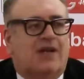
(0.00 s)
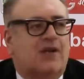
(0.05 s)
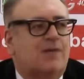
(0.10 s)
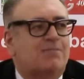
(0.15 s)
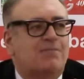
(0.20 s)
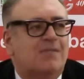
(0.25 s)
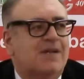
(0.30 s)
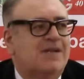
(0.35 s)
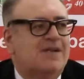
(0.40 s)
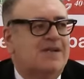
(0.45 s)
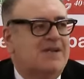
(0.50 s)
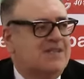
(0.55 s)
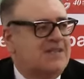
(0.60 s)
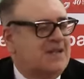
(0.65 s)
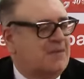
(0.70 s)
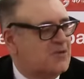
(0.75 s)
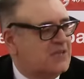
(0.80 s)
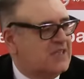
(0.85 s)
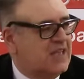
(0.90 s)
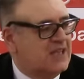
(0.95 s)
Ecco,
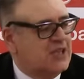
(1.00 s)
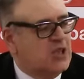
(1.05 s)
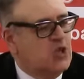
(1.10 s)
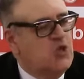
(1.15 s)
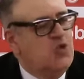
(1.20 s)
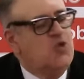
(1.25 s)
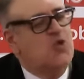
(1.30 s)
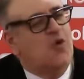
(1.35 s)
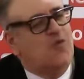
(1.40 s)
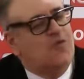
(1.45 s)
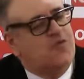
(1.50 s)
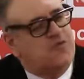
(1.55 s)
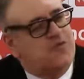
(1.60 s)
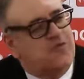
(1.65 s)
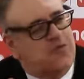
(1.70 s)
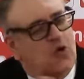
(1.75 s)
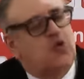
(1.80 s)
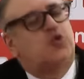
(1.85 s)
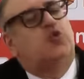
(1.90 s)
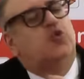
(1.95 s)
siamo stati non
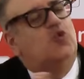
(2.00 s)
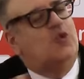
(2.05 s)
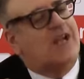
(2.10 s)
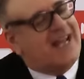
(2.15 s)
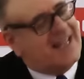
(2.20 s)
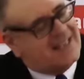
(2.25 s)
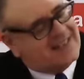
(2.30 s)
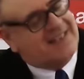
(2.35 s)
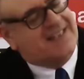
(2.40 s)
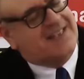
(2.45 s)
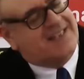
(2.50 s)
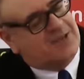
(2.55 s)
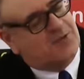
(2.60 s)
fortunati